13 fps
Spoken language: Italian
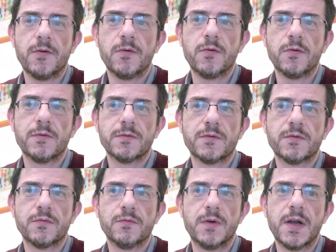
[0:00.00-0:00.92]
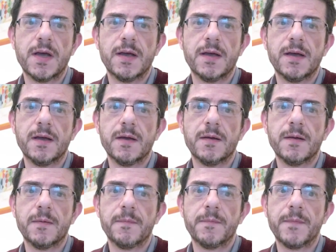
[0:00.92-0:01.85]
ho
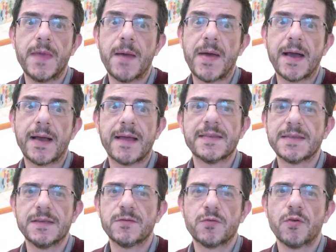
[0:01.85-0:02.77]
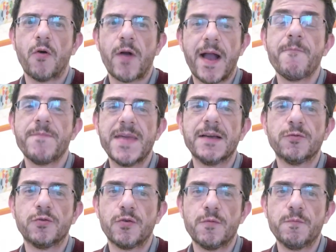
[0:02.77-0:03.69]
sulla mia Mac, anzi ho
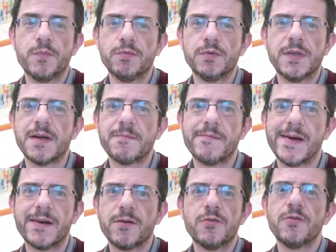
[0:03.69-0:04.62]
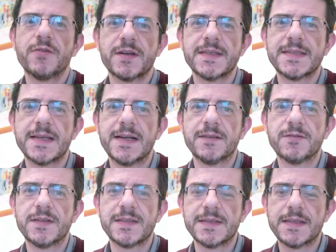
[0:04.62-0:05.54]
cambiato computer ma non ho reinstallato
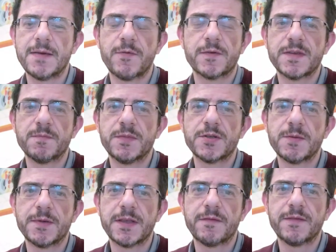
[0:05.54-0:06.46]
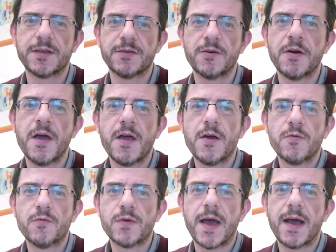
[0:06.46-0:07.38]
il sistema, ho semplicemente fatto
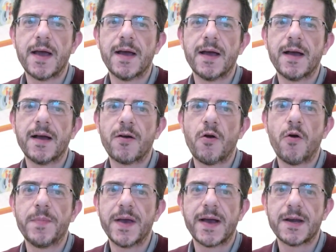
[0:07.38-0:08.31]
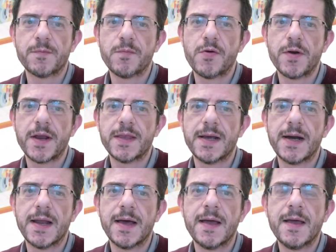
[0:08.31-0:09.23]
una copia carbone
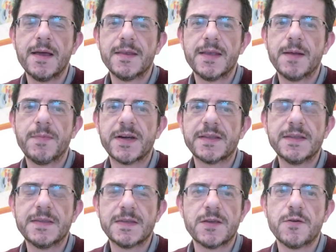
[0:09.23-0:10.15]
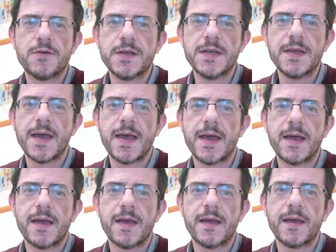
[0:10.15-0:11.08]
della, delle partizioni
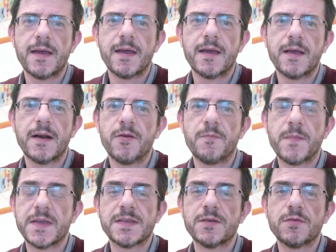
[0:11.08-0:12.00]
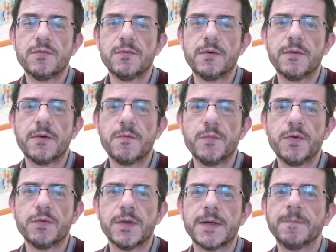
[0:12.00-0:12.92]
e l'ho messa sul nuovo
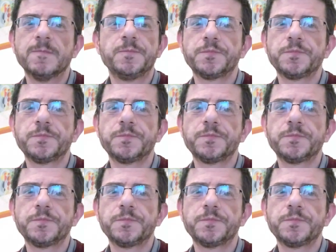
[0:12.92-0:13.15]
computer.